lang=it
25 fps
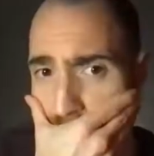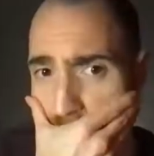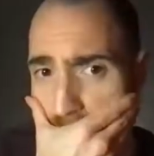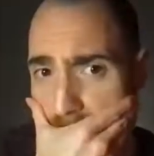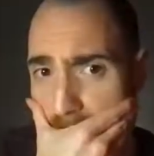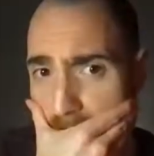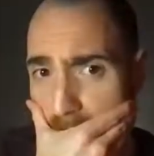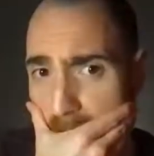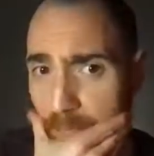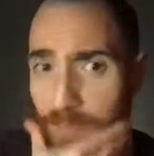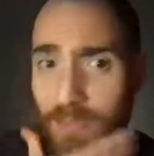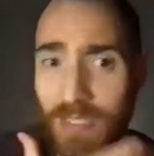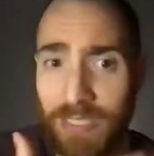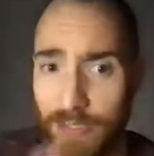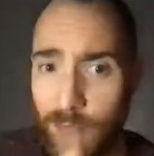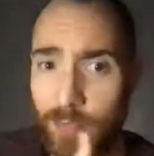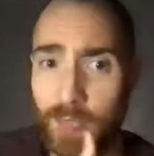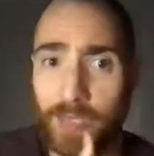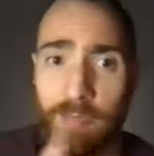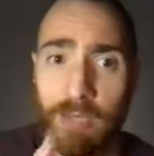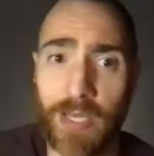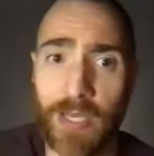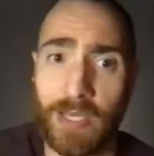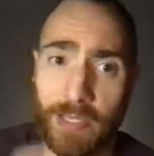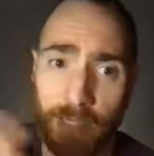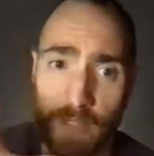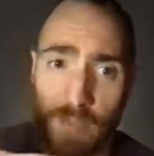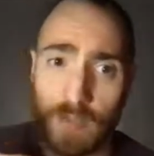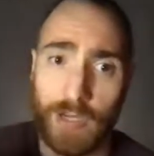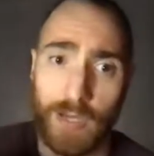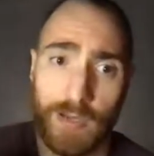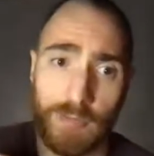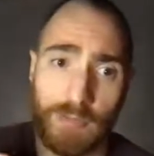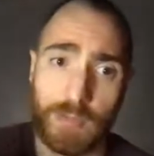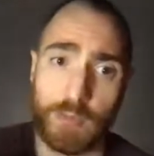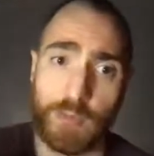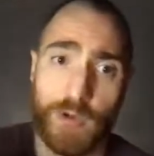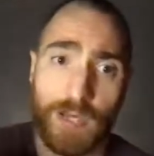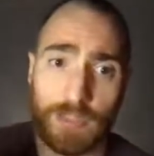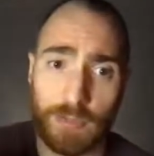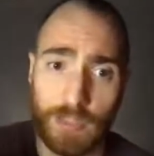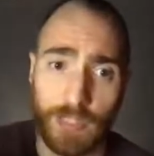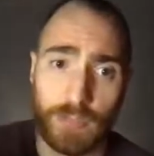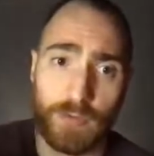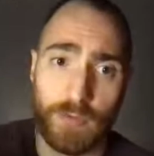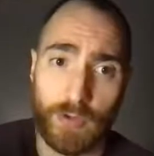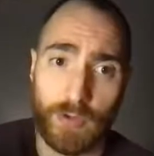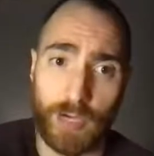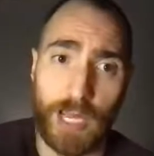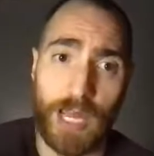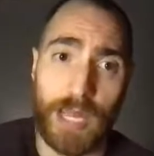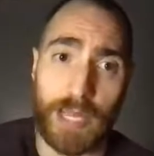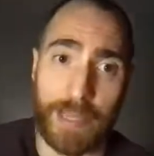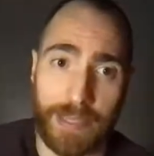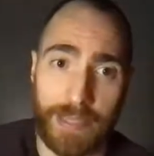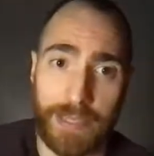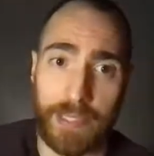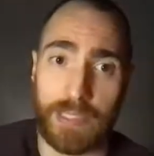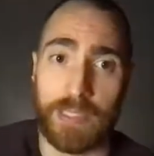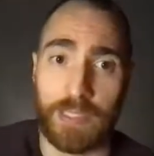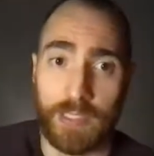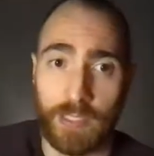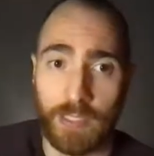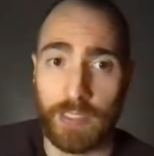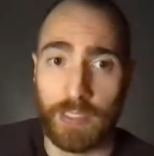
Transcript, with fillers: eh, mentre prima ero abituato a lavorare